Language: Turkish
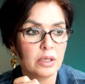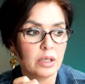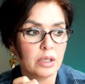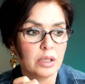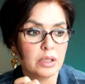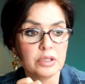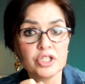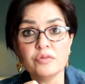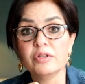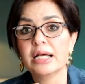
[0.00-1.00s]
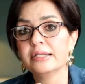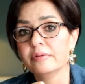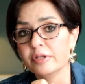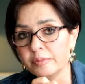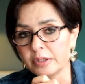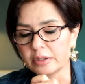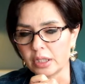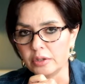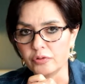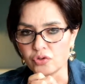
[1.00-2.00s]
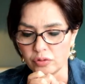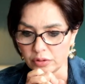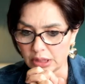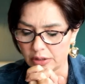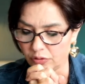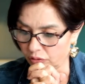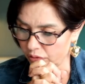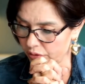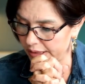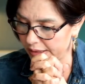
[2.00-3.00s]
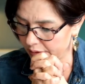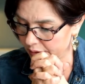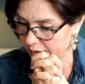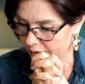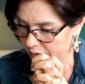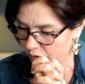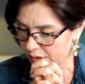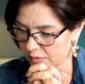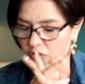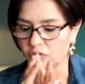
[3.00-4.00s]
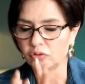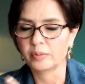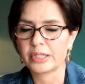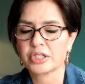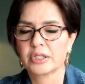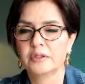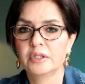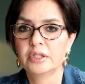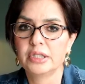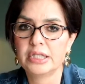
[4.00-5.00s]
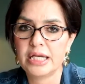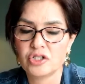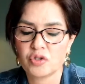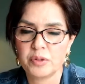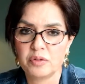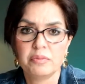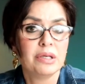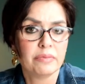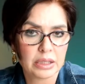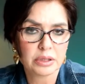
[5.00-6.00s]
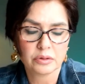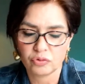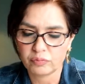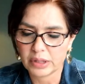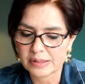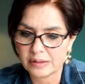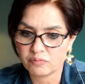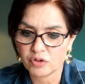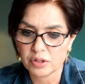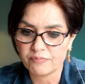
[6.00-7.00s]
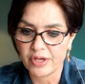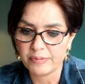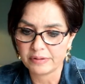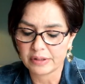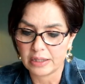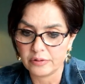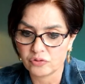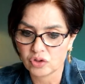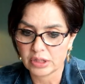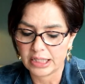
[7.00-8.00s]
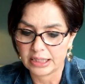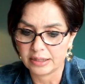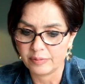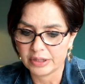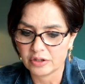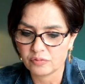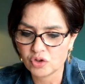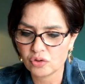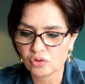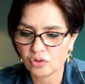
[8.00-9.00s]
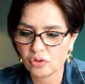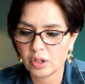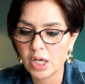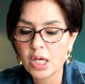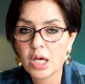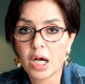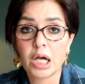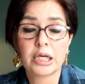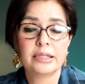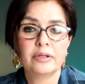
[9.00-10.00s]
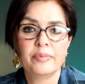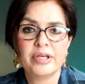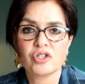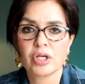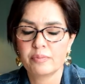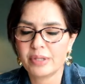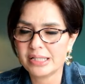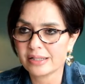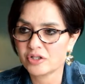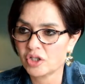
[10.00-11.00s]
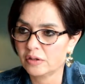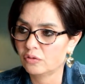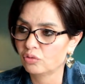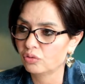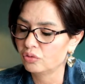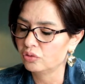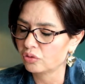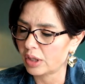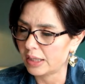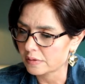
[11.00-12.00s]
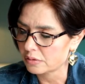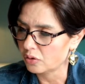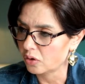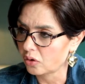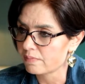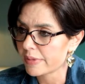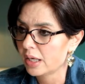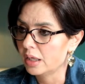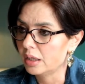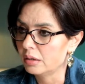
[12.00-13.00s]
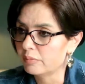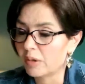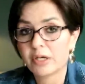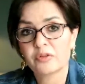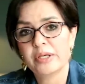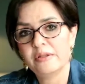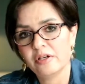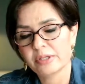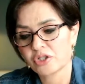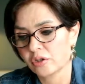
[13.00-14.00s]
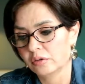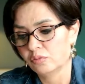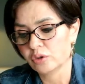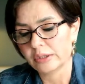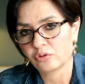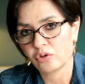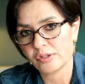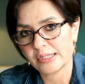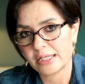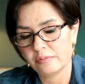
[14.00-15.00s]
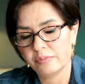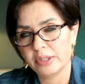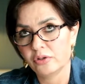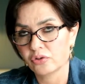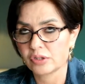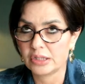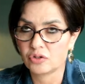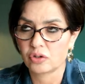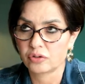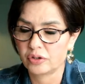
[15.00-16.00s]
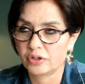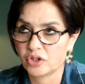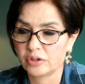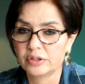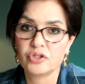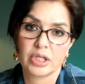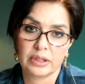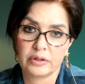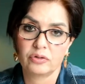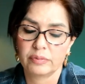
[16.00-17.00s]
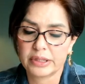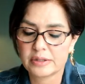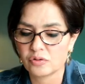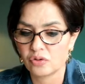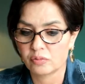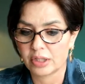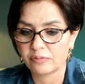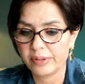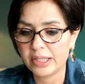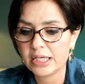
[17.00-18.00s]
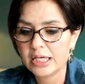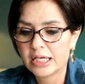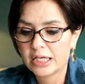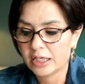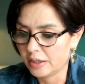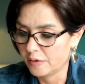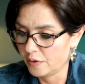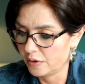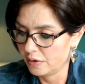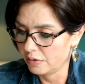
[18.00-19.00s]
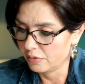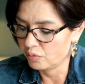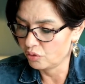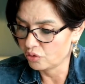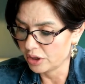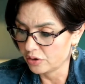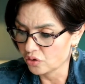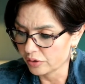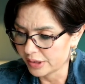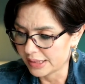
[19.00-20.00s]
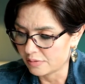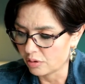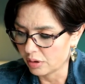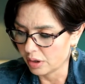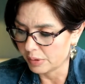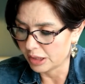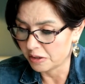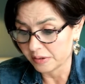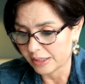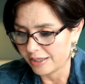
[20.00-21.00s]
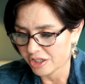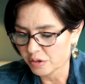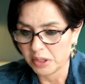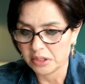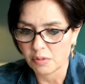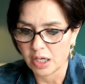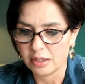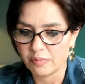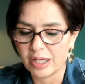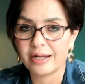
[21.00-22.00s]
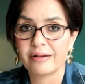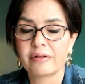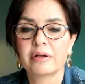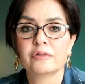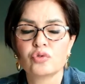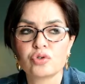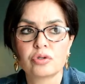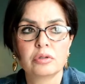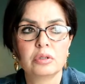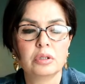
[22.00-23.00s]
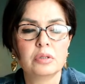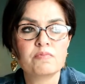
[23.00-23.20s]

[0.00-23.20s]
Ee, şimdilerde Mehmet Kalyoncu, Kalyon Holding'in e, yönetim kurulu başkanı, e, genç bir mimar, dün bahsetmiştim. Mehmet Kalyoncu da denkleme girmiş gözüküyor. Ankara'da benzer, şekilde Turgut Altınok, e, Mamak Belediye Başkanı Murat Köse, biliyoruz ki çok çılgınca aday olmak istiyor Murat Bey. E, e, Büyükşehir çok istiyor ama adaylaşma ihtimalini ben Ankara'da düşük görüyorum.